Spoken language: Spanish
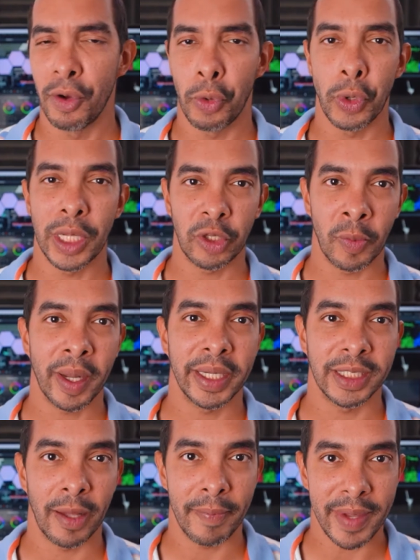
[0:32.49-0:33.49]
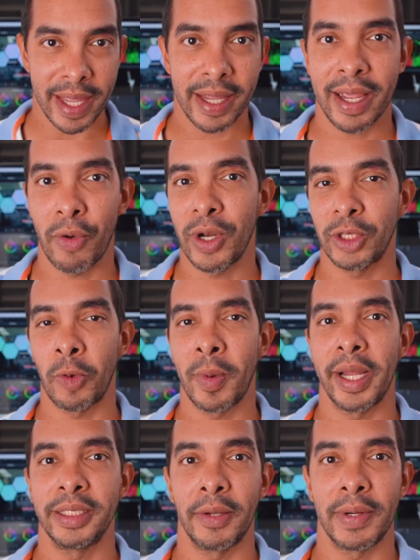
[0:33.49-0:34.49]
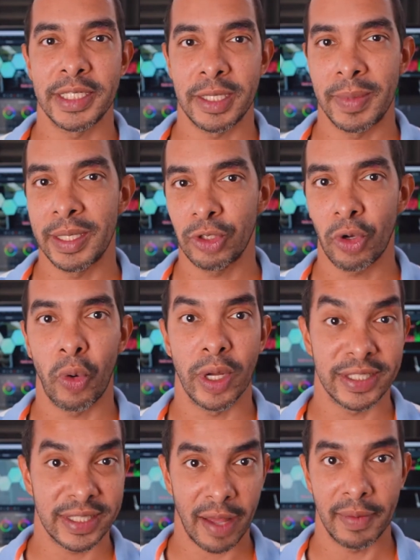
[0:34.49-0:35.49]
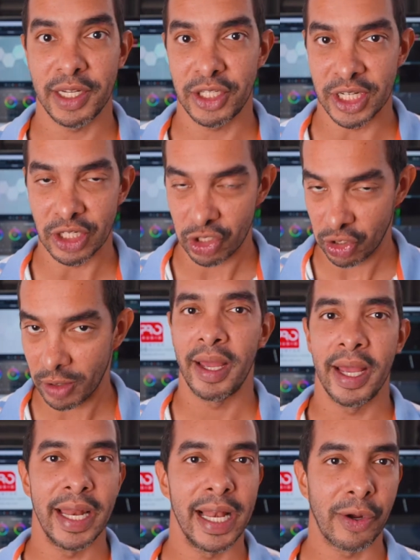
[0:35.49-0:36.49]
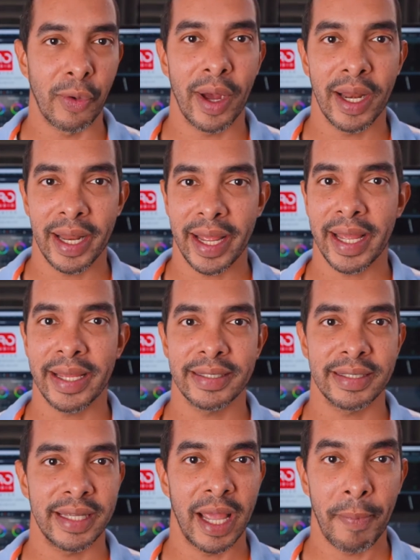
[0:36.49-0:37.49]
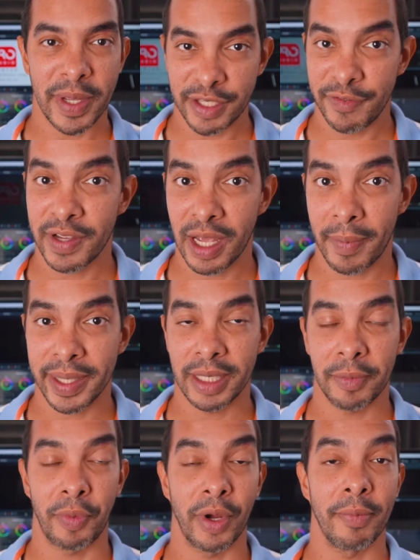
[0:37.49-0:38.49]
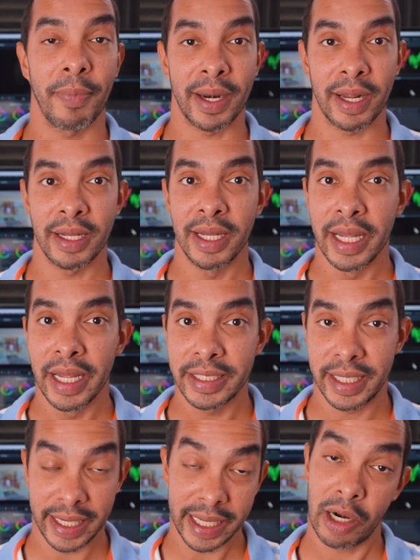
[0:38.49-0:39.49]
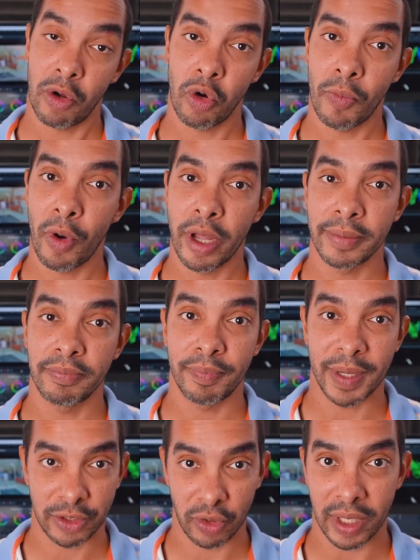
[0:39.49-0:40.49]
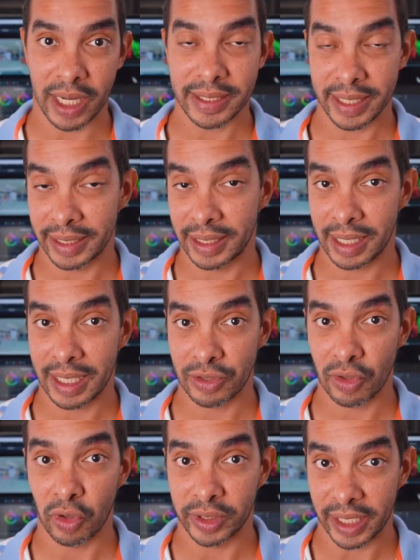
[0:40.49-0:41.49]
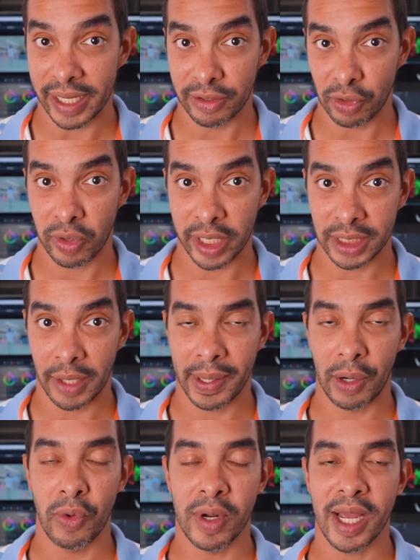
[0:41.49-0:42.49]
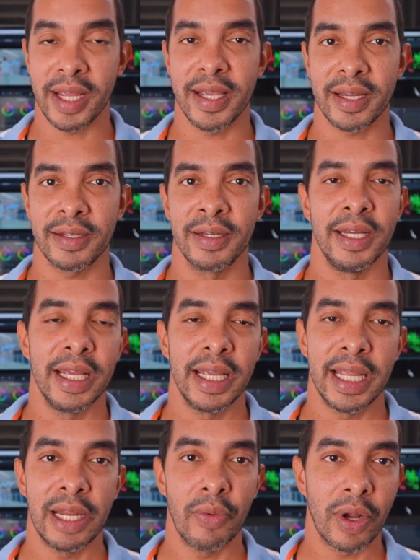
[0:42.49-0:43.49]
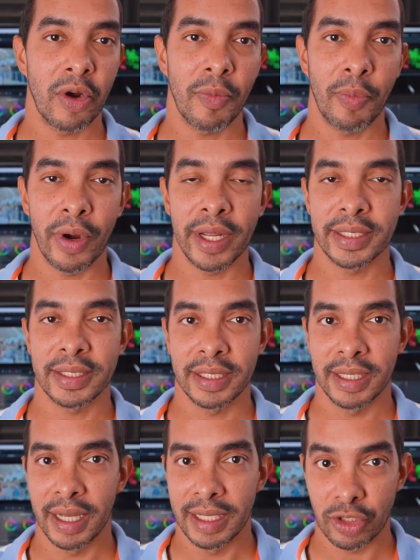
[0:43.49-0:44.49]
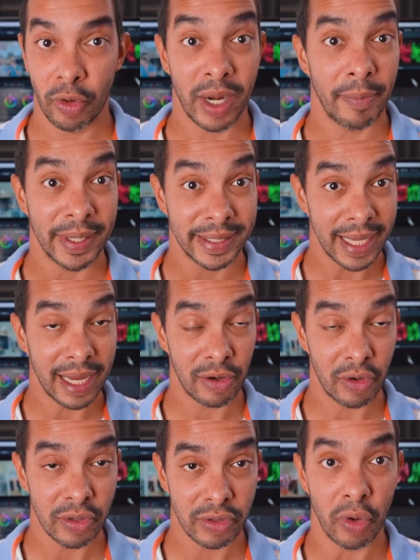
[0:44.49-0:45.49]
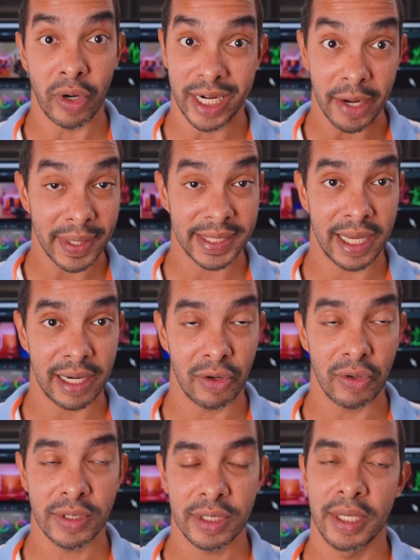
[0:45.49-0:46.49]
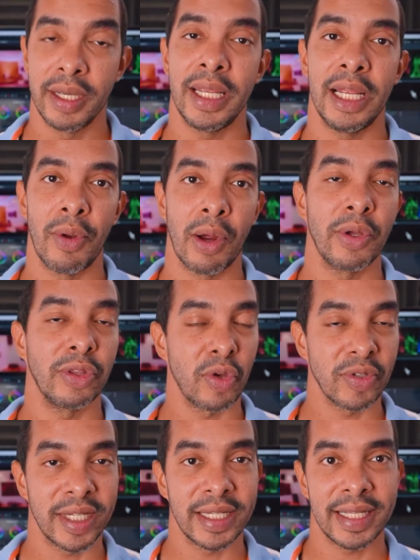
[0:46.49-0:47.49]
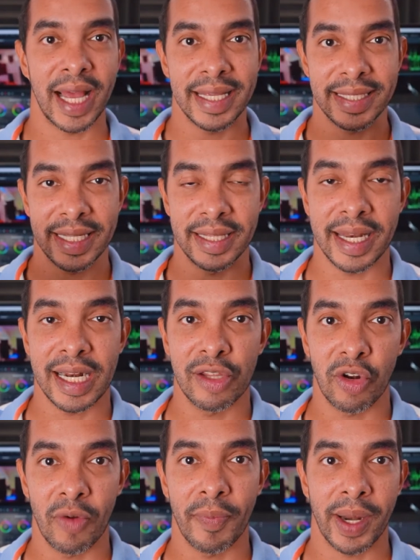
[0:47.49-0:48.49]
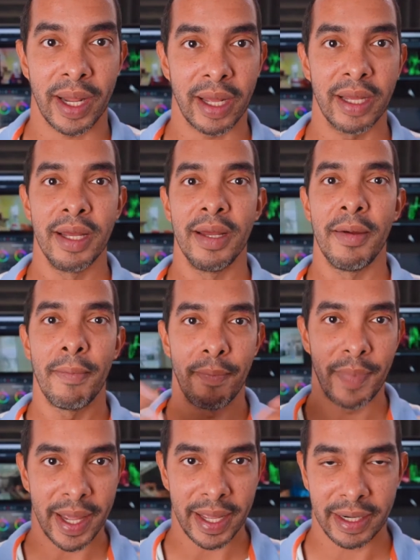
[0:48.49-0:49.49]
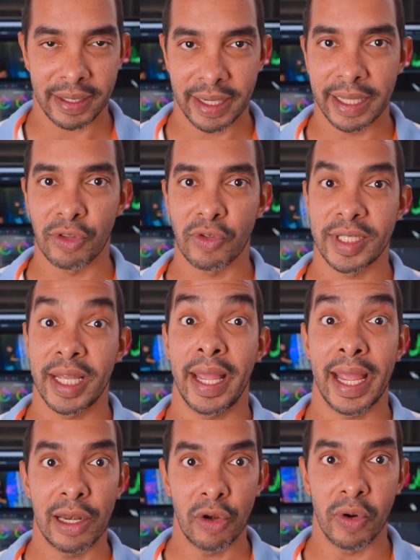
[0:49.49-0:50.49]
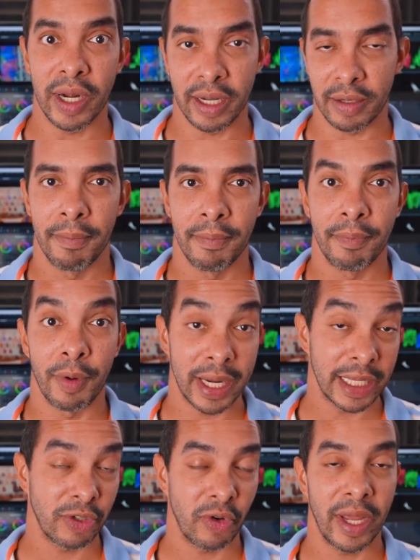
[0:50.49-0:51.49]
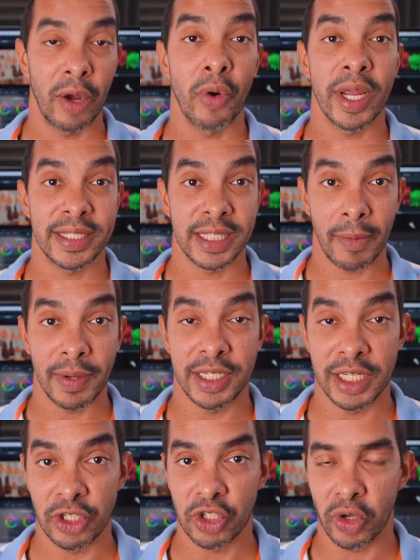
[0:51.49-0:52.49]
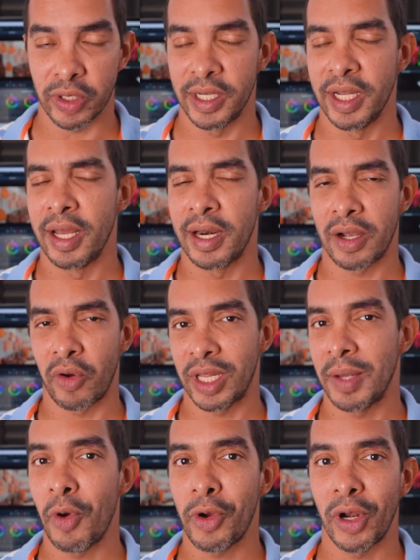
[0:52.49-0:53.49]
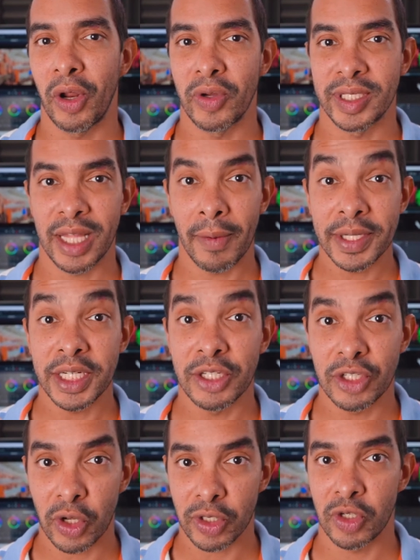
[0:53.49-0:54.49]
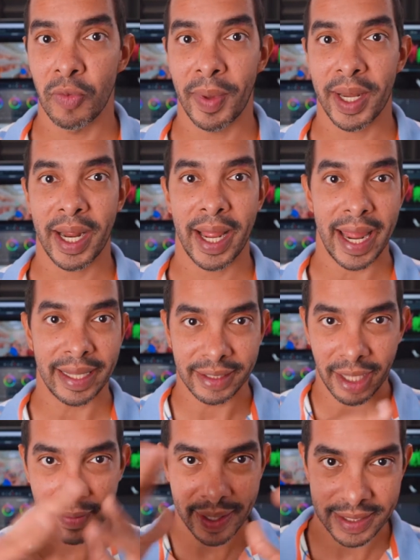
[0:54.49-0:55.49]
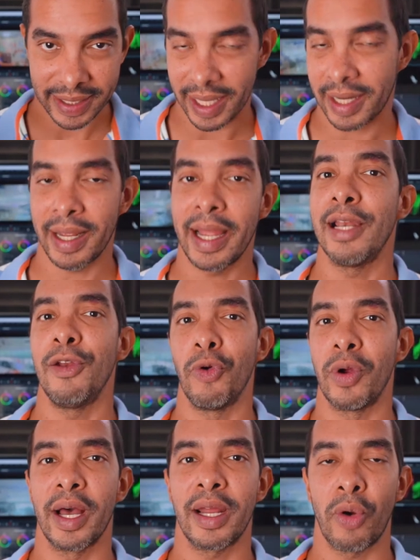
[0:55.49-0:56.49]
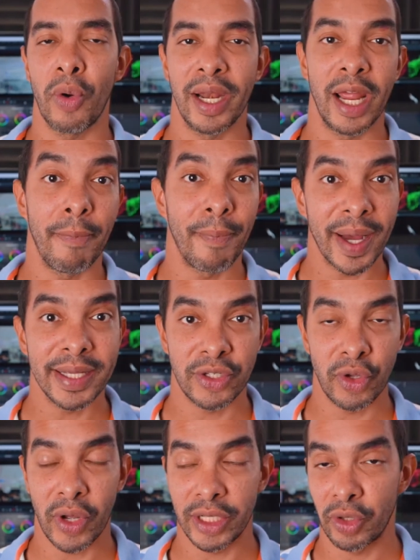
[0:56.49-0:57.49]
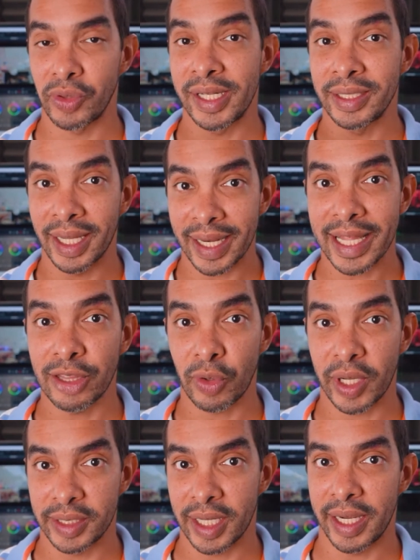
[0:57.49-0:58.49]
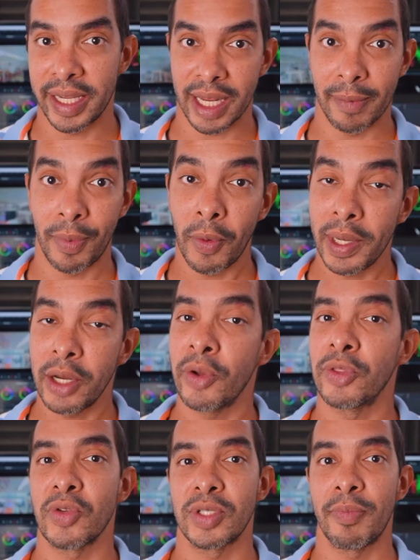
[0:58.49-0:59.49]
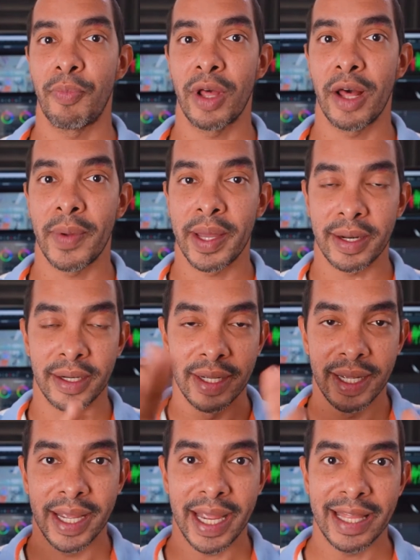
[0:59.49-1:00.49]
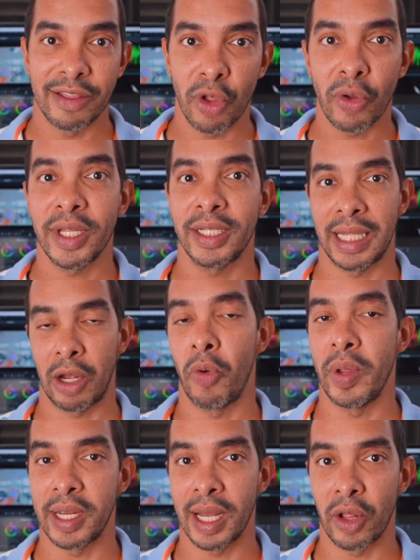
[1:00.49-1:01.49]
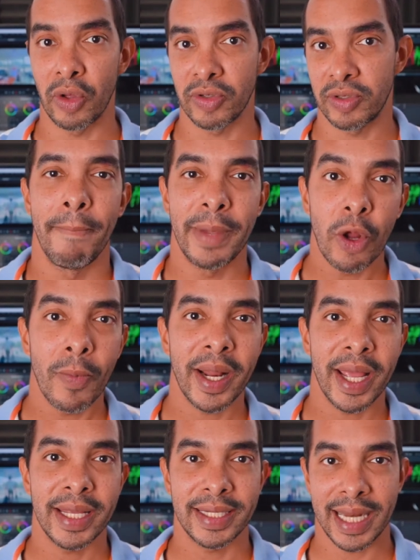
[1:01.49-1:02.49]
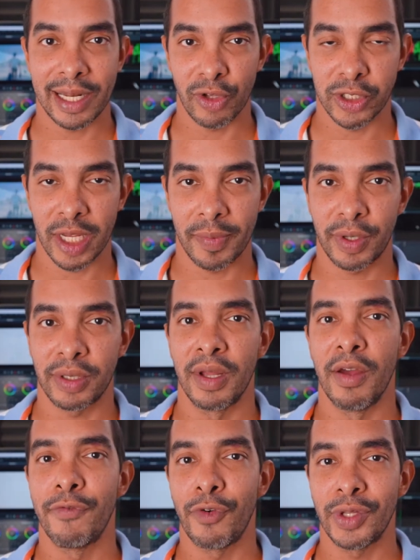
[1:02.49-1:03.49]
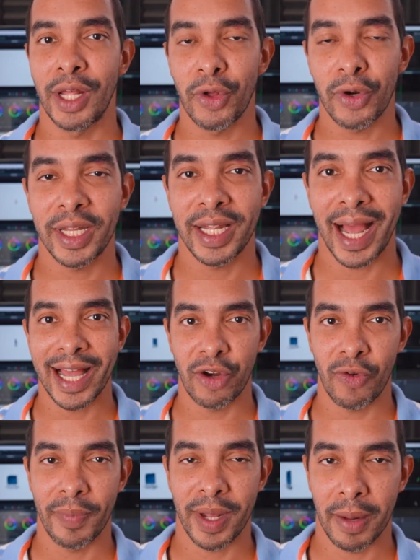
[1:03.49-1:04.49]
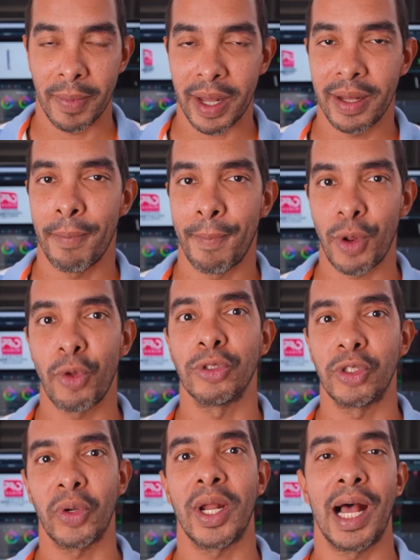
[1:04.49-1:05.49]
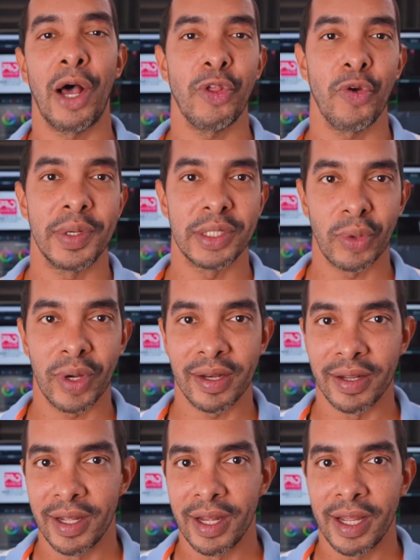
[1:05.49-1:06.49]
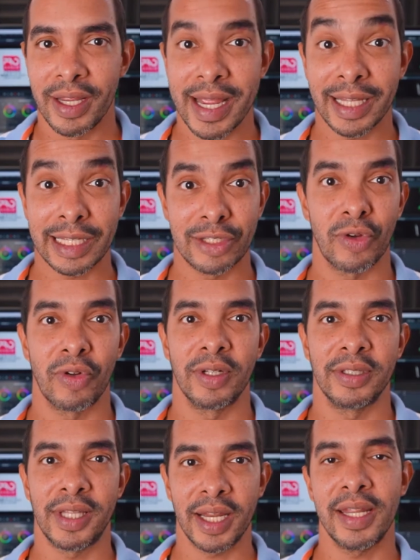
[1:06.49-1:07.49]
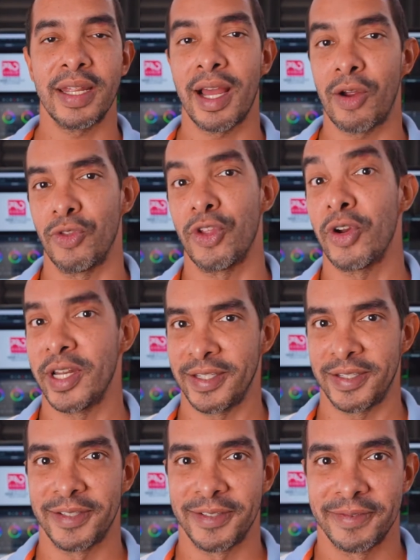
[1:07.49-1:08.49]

Una toma que también es una toma de establecimiento o establishing shot, en el cual es específicamente pues para seguir a un grupo de personas, en este caso los talentos que estaban en un kayak, y luego pues sobrepasarlos o rebasarlos, y luego entonces ascender el dron para ver entonces el lugar. Por eso es un establishing shot. Recordemos que los establishing shots son para establecer el lugar o el espacio en donde el talento está y que el público entonces pueda ver en dónde están ubicados. Mi nombre es Rialdo Shepard, fundador de Iron Panamá, productora audiovisual, y estas son técnicas con drones.